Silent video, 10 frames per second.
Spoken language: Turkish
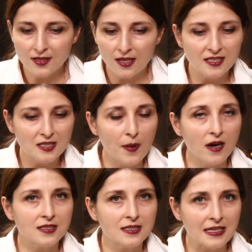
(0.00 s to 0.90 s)
Saadet
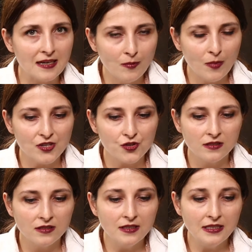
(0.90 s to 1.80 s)
Partisi Genel
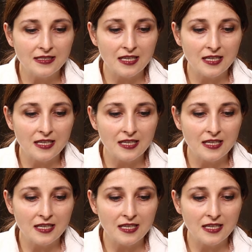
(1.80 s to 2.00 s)
Başkanı